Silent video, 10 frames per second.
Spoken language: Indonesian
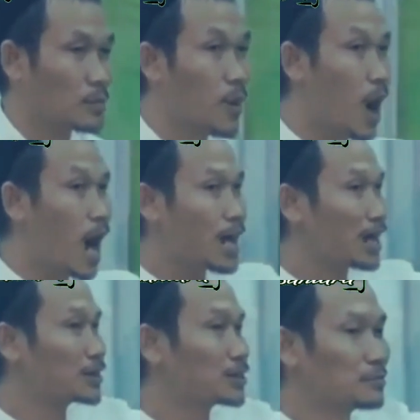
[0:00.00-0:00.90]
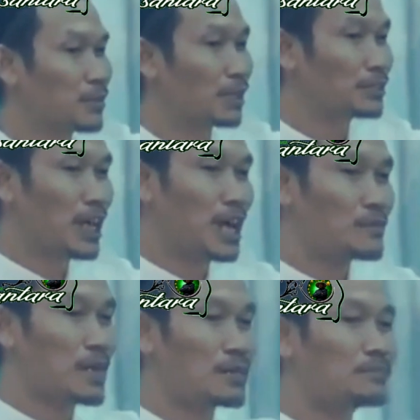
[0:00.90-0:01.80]
Bo angka sebanyak
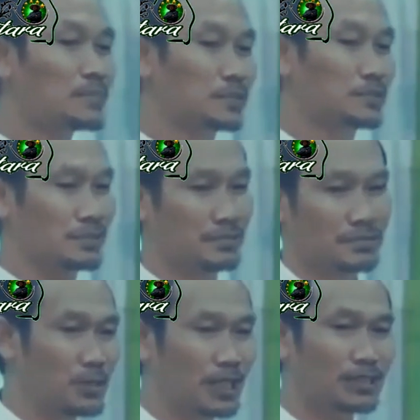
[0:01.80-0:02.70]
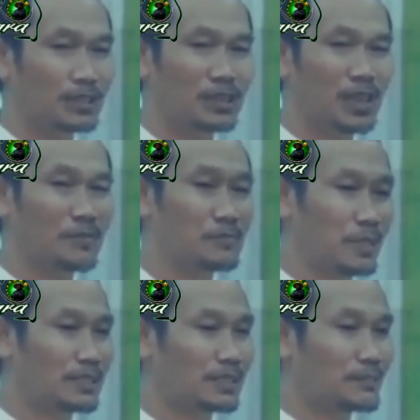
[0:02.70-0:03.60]
apapun 2,
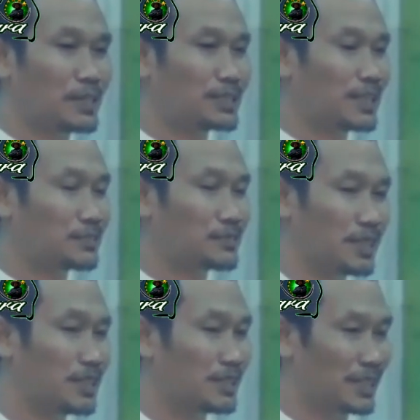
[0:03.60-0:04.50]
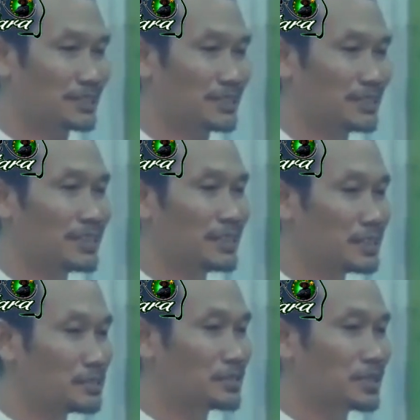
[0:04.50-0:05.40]
3, 4 sampai 1 miliar
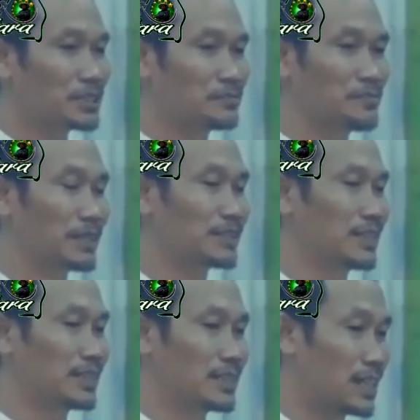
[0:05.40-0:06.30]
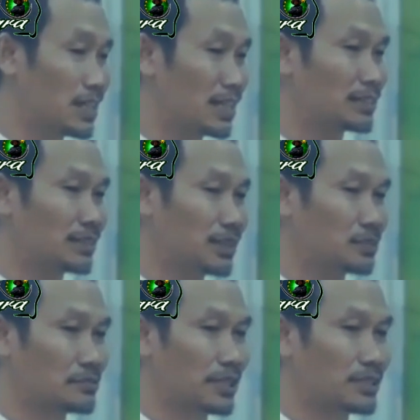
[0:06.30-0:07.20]
itu nisbatnya ke angka
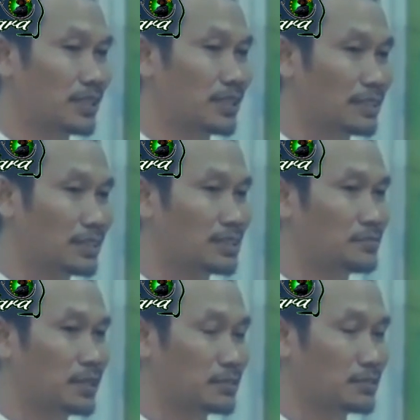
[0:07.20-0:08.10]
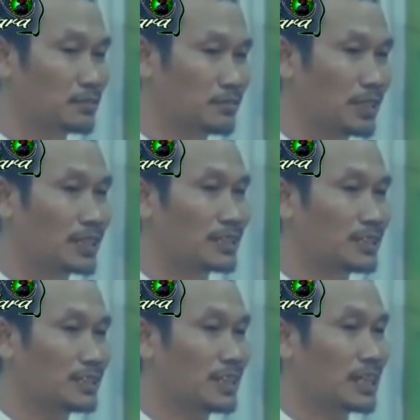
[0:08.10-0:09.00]
1 adalah nisbatul
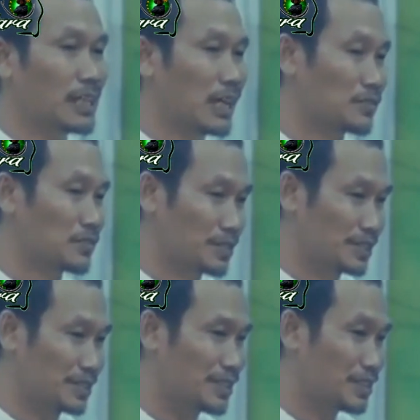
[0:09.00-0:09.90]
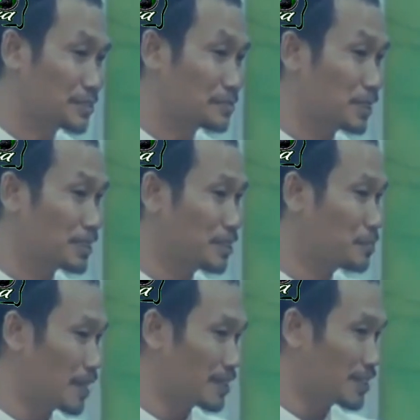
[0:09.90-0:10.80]
far'i ilal asli
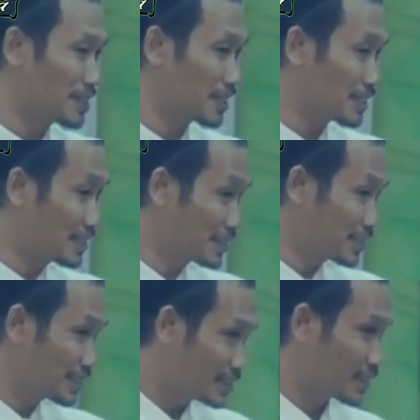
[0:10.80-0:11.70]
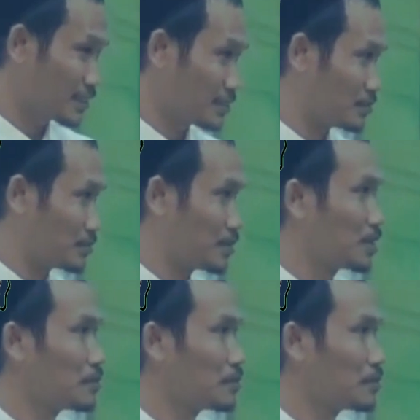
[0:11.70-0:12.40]
semuanya berasal dari satu